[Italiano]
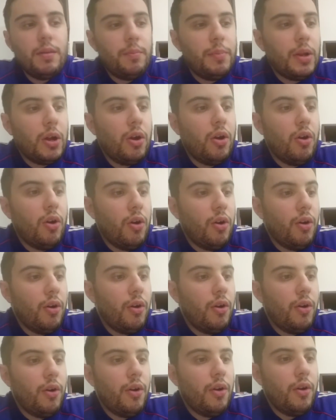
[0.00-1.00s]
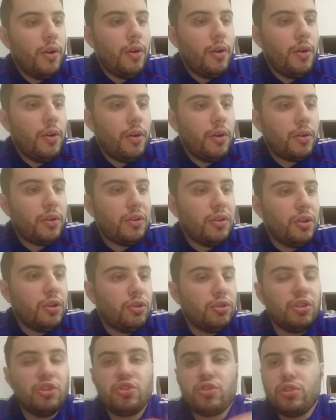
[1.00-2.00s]
però
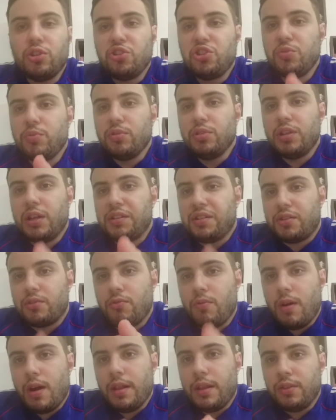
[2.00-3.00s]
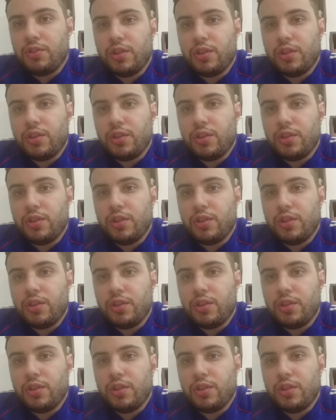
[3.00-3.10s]
cosa, cosa ci puoi dire questa squadra?